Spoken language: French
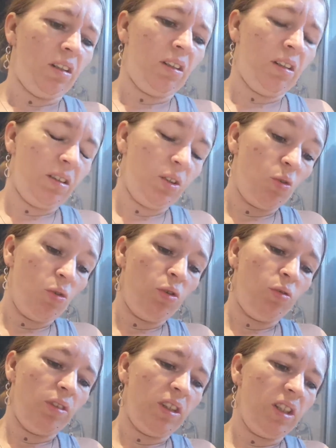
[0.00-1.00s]
Euh, du
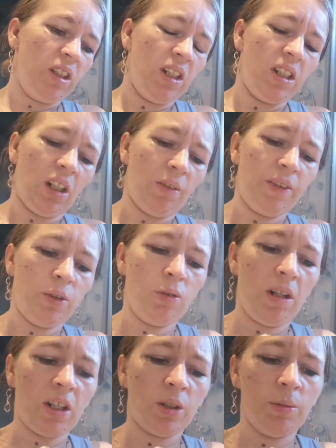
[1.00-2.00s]
coup, je vous disais, j'ai refait
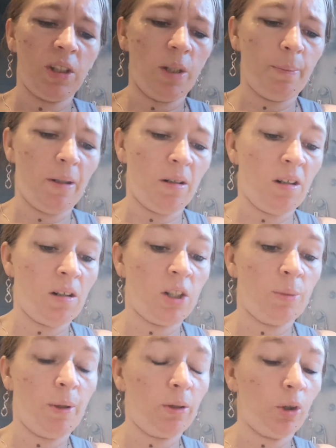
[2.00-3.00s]
du linge, mais je n'ai pas,
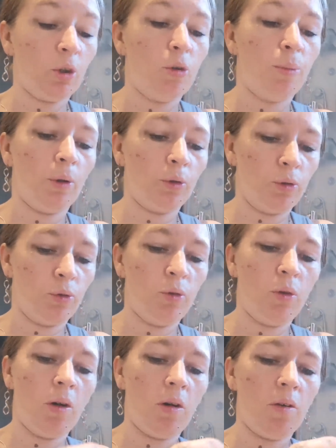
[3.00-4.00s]
pas le temps de le prendre
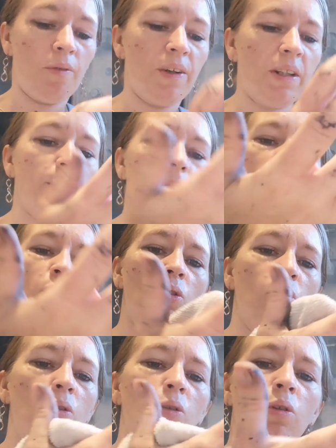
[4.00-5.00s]
dehors, en fait, parce
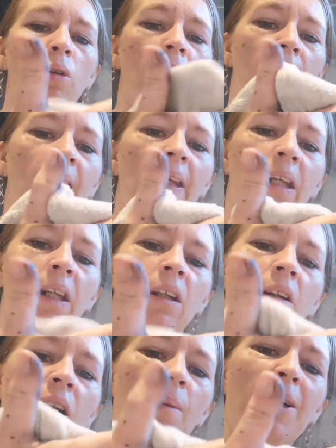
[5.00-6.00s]
que le,
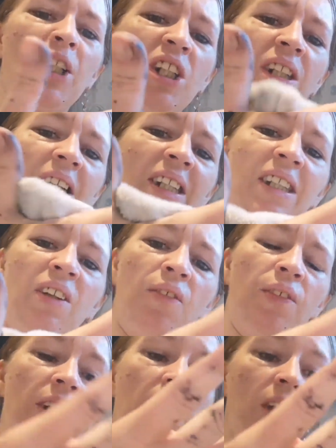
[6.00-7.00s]
quand la machine, elle s'est
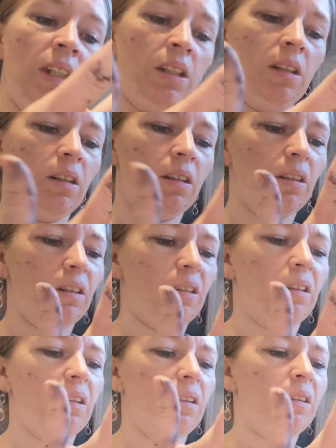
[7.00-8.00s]
finie,
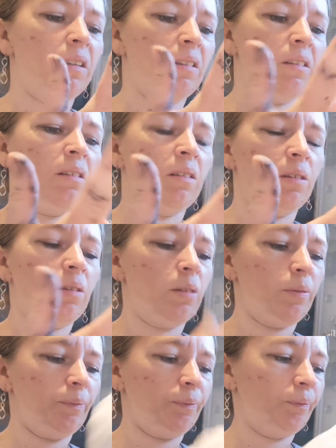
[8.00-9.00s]

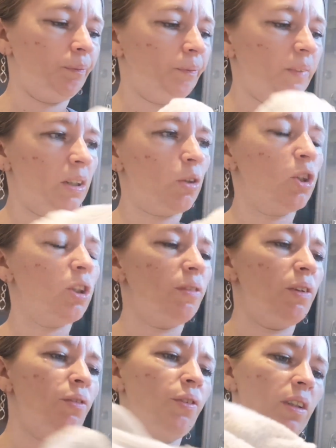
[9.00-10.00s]
euh, qu'est-ce que
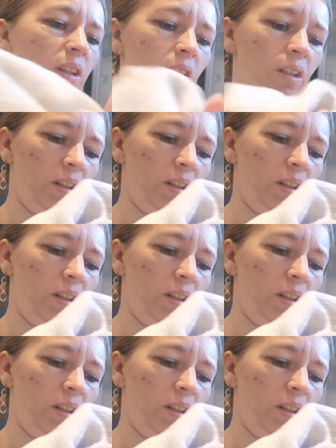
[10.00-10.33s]
j'avais fait